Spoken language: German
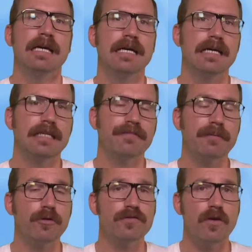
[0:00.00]
Äh, da
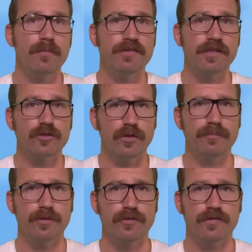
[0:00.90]
werden wir uns noch ein bisschen
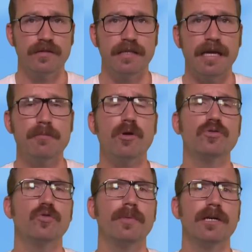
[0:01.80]
gedulden müssen. Im
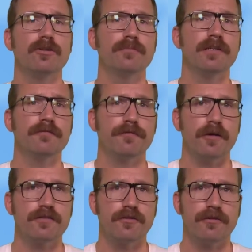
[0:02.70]
Oktober kommt dann
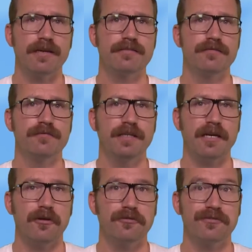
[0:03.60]
Forza Horizon
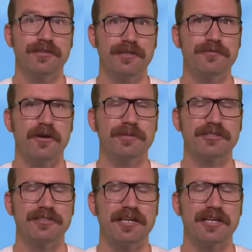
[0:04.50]
4 raus. Ich freue mich schon